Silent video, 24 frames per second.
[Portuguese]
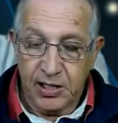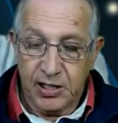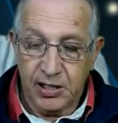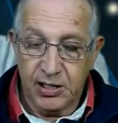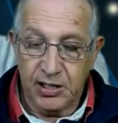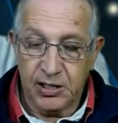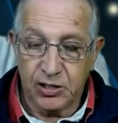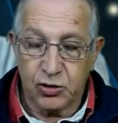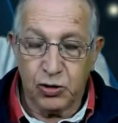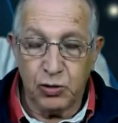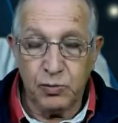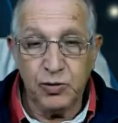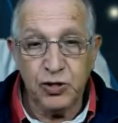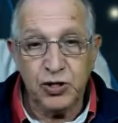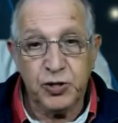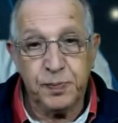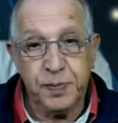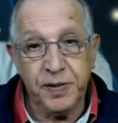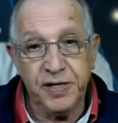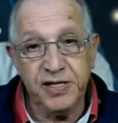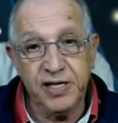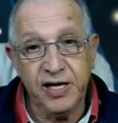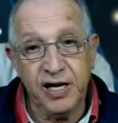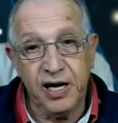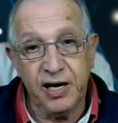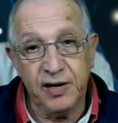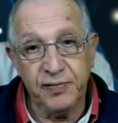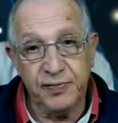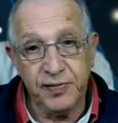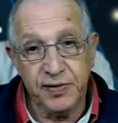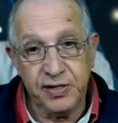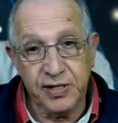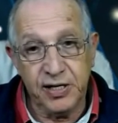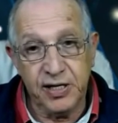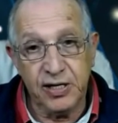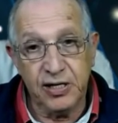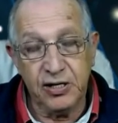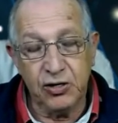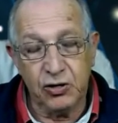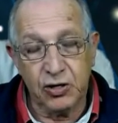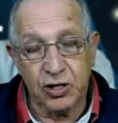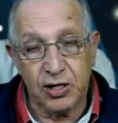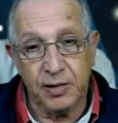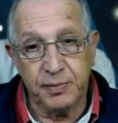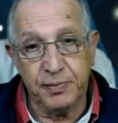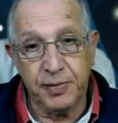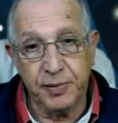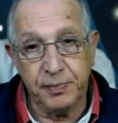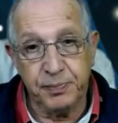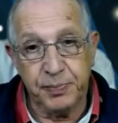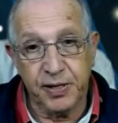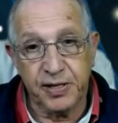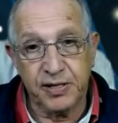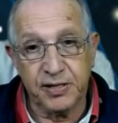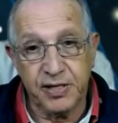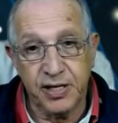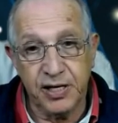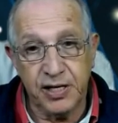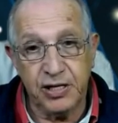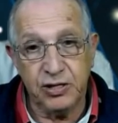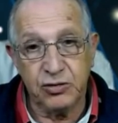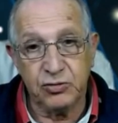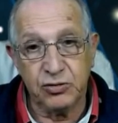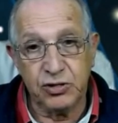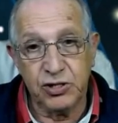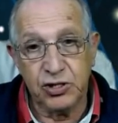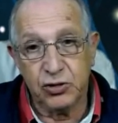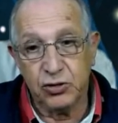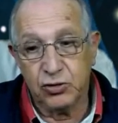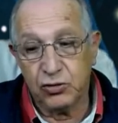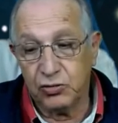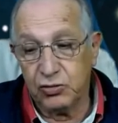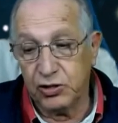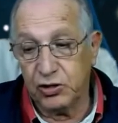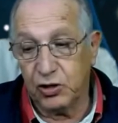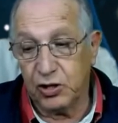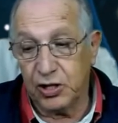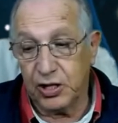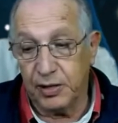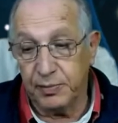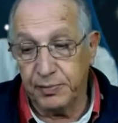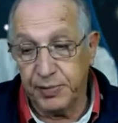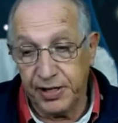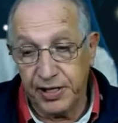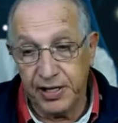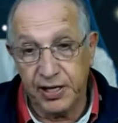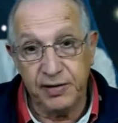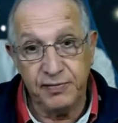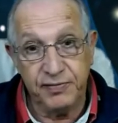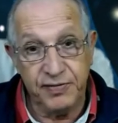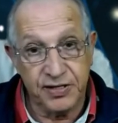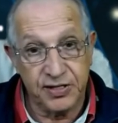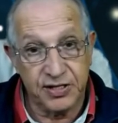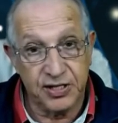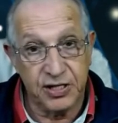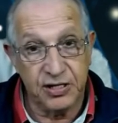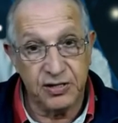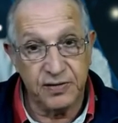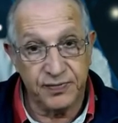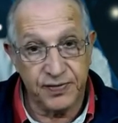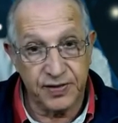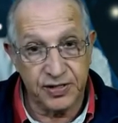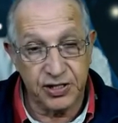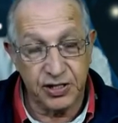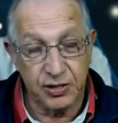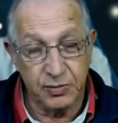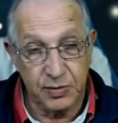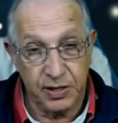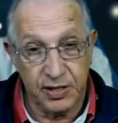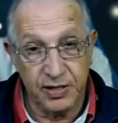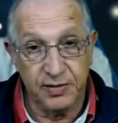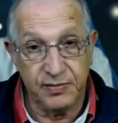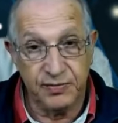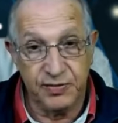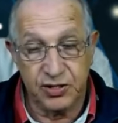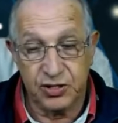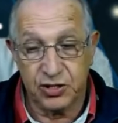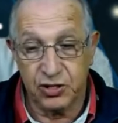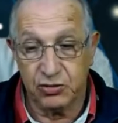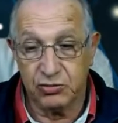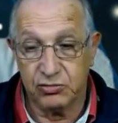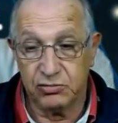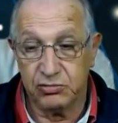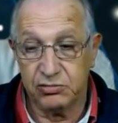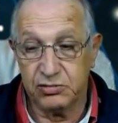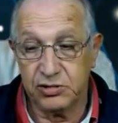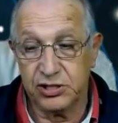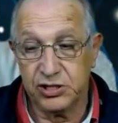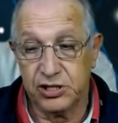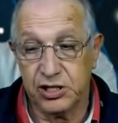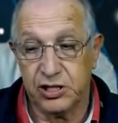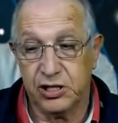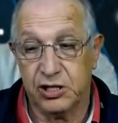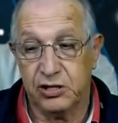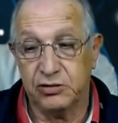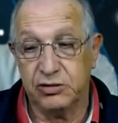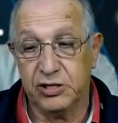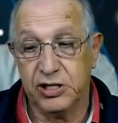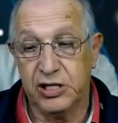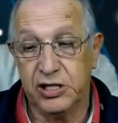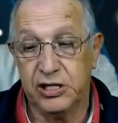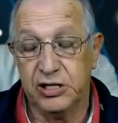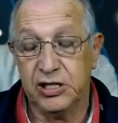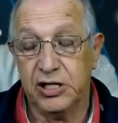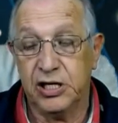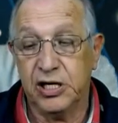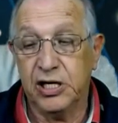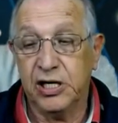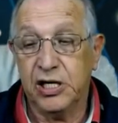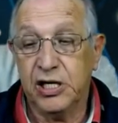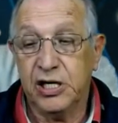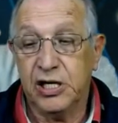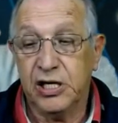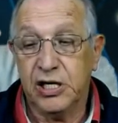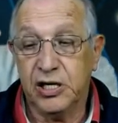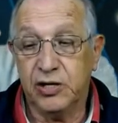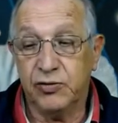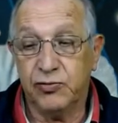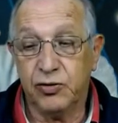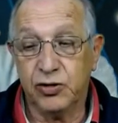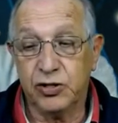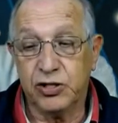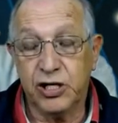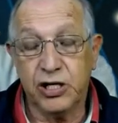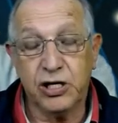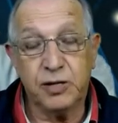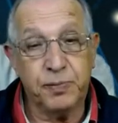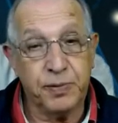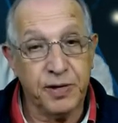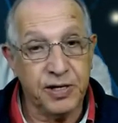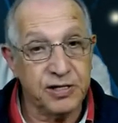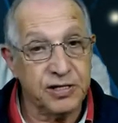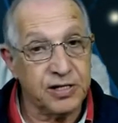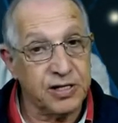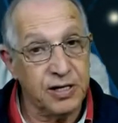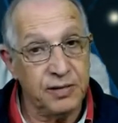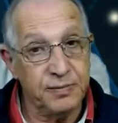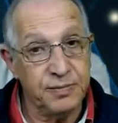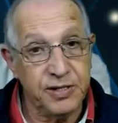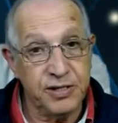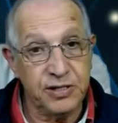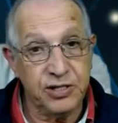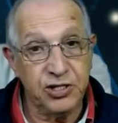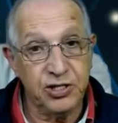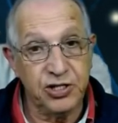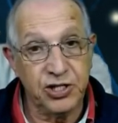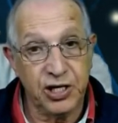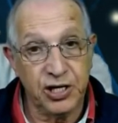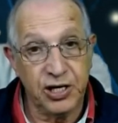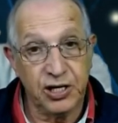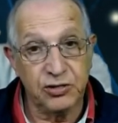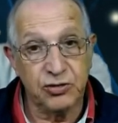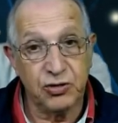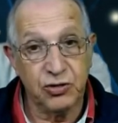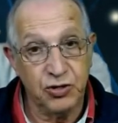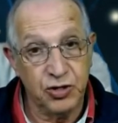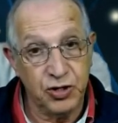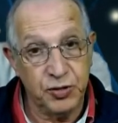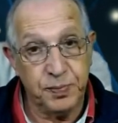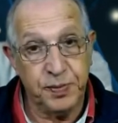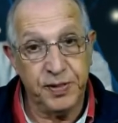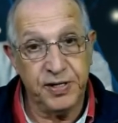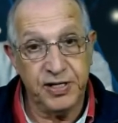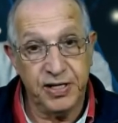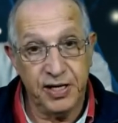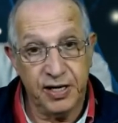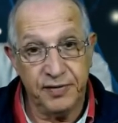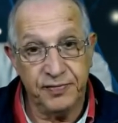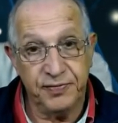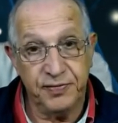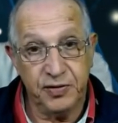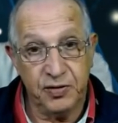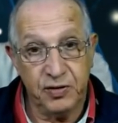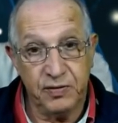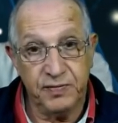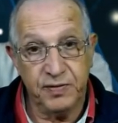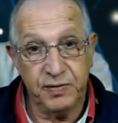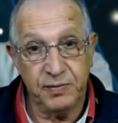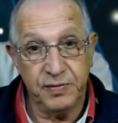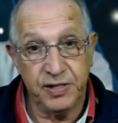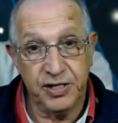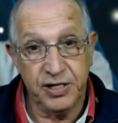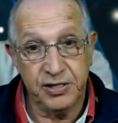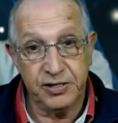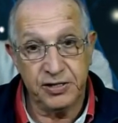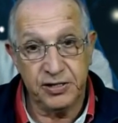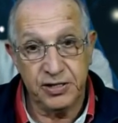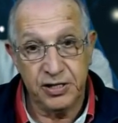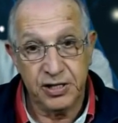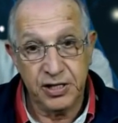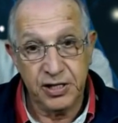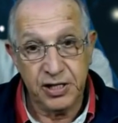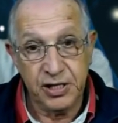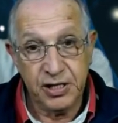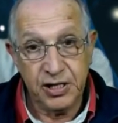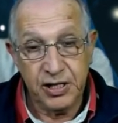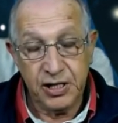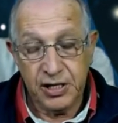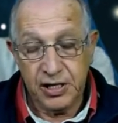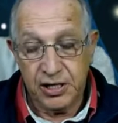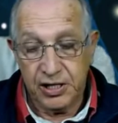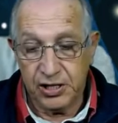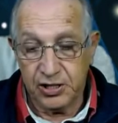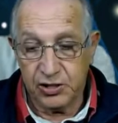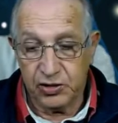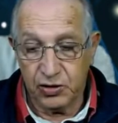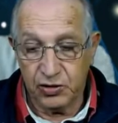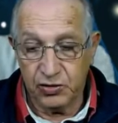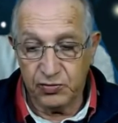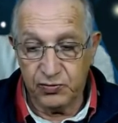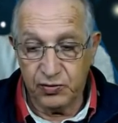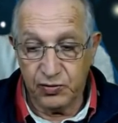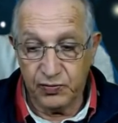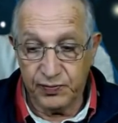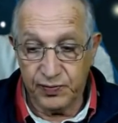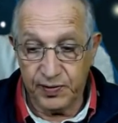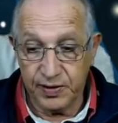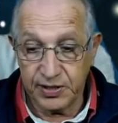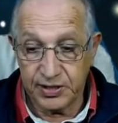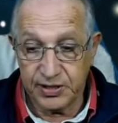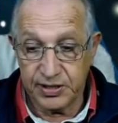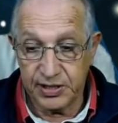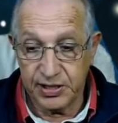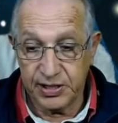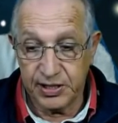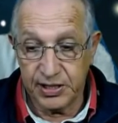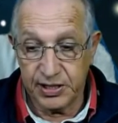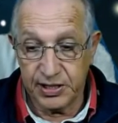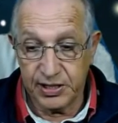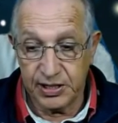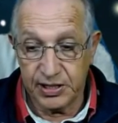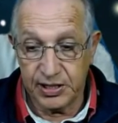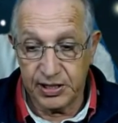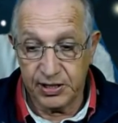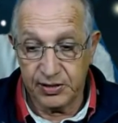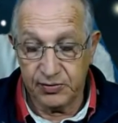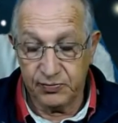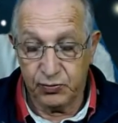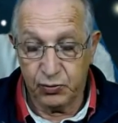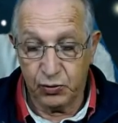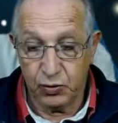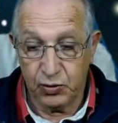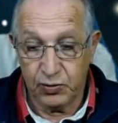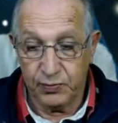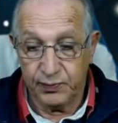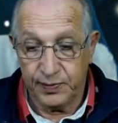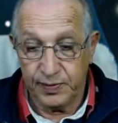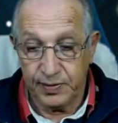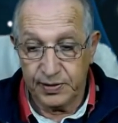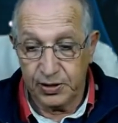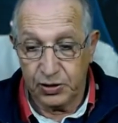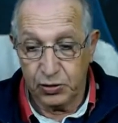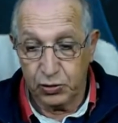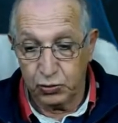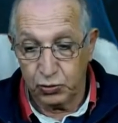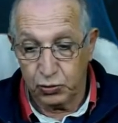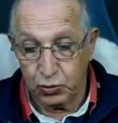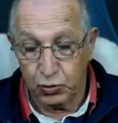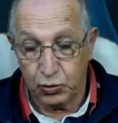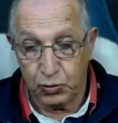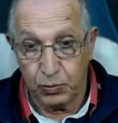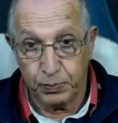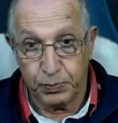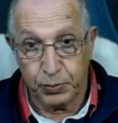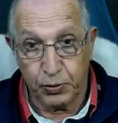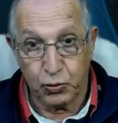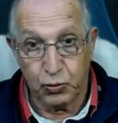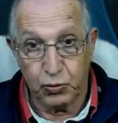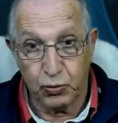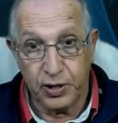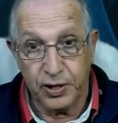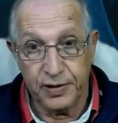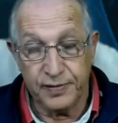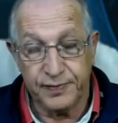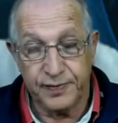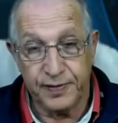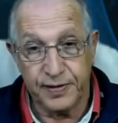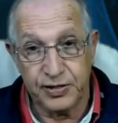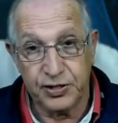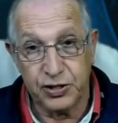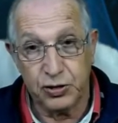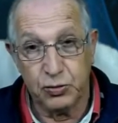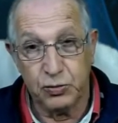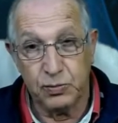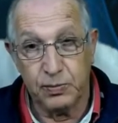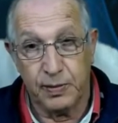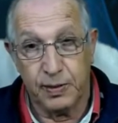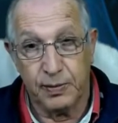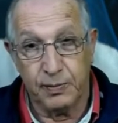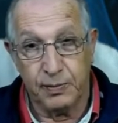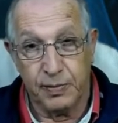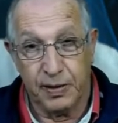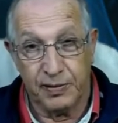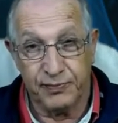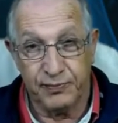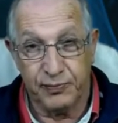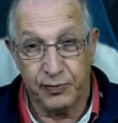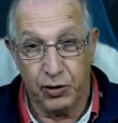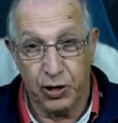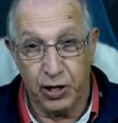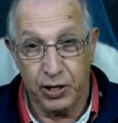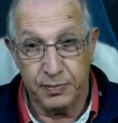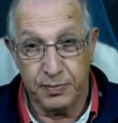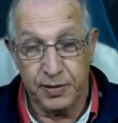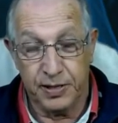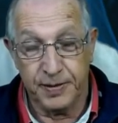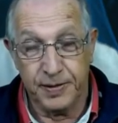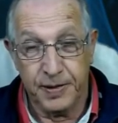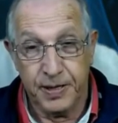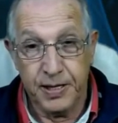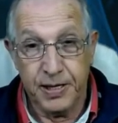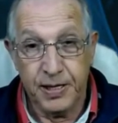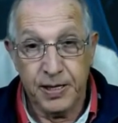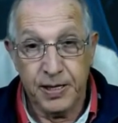E como os PDF dele eu acabei perdendo e eu, eu acabei revisando, fazendo uma revisão geral nele, eu vou ter que praticamente gerar todos os PDF novamente. Então eu vou fazer, vou, eu estou procurando fazer uma, uma forma